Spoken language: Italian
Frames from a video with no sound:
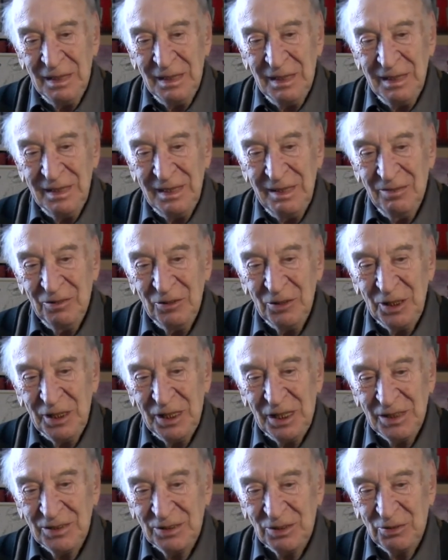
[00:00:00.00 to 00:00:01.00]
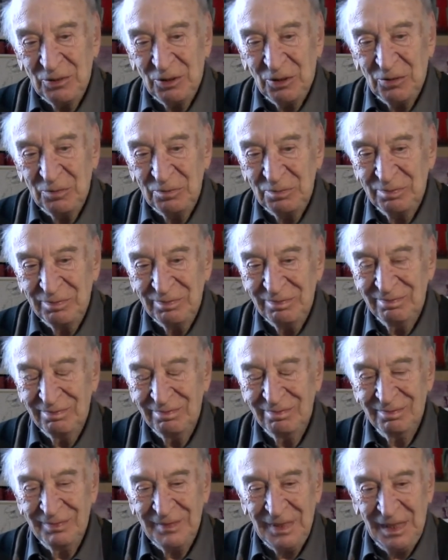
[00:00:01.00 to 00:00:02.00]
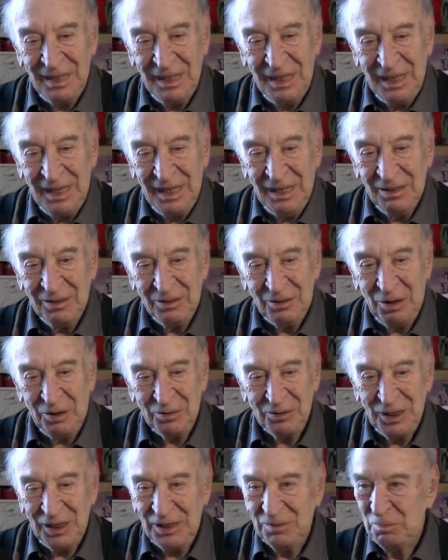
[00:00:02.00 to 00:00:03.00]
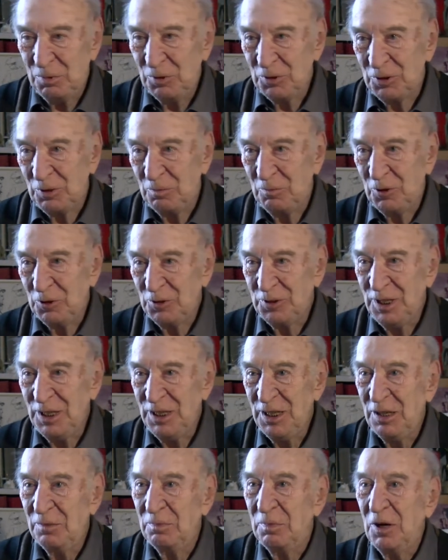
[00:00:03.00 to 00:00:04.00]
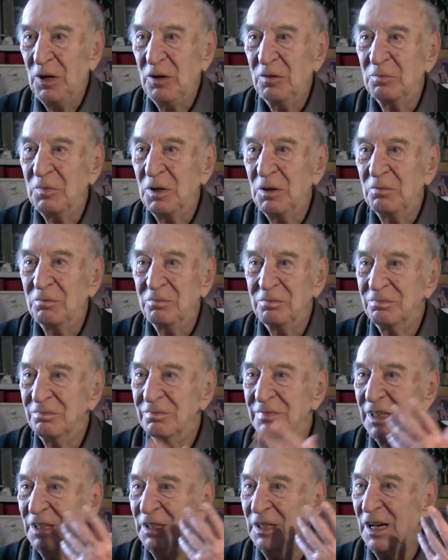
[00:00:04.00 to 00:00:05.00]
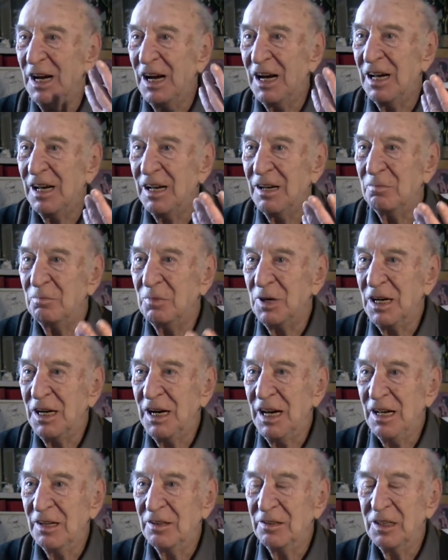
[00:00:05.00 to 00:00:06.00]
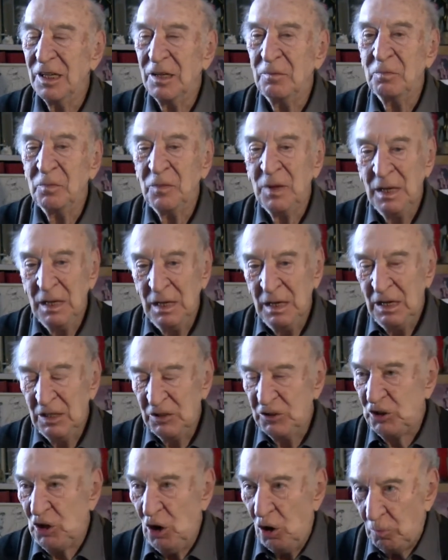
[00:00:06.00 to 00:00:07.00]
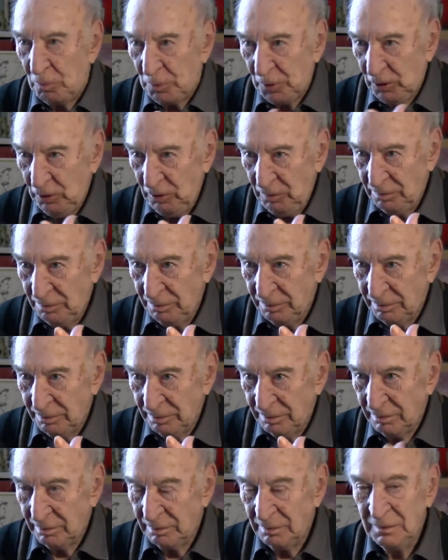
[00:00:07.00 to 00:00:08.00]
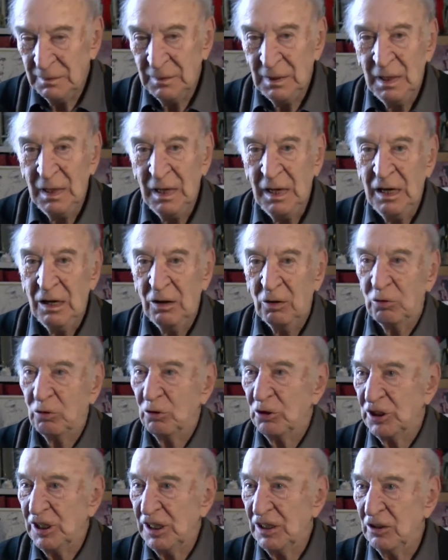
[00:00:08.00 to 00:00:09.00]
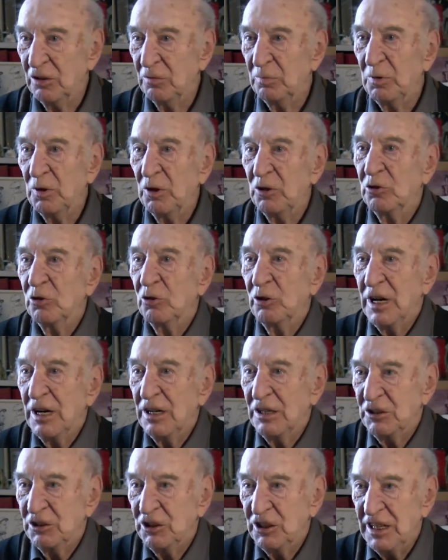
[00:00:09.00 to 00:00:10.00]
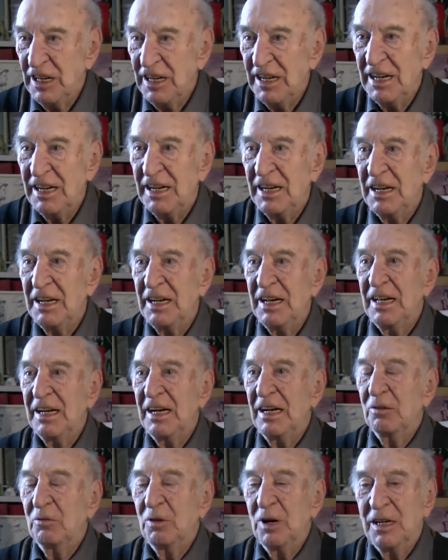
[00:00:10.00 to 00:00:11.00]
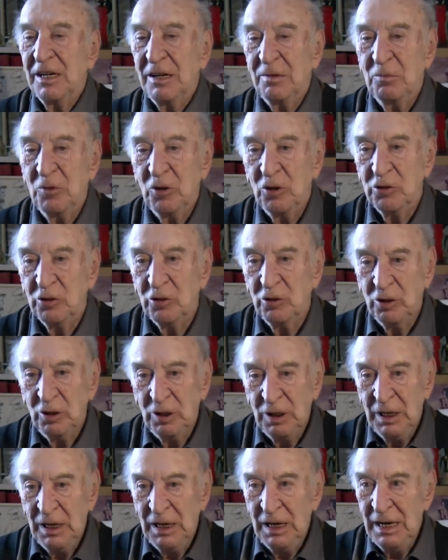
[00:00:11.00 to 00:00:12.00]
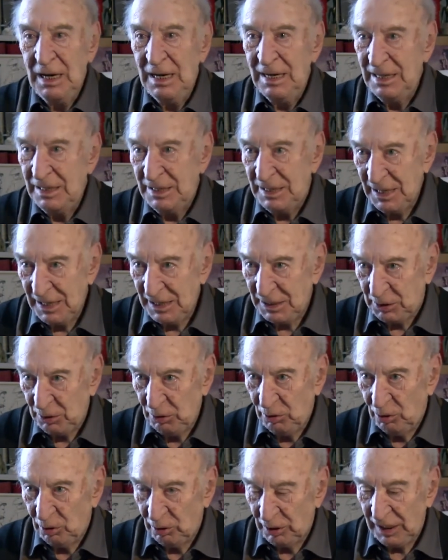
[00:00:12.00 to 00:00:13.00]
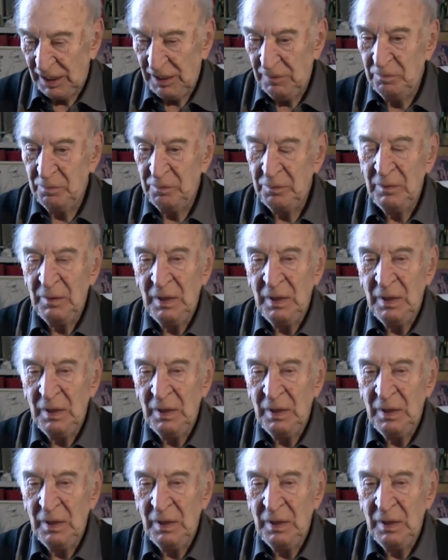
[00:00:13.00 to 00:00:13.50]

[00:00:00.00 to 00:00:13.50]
devo dire sono così, un po' costernato, però l'idea è brillante. Scopro, conoscendo poi Giuliani Gideneghi, che era in qualche modo l'ideatore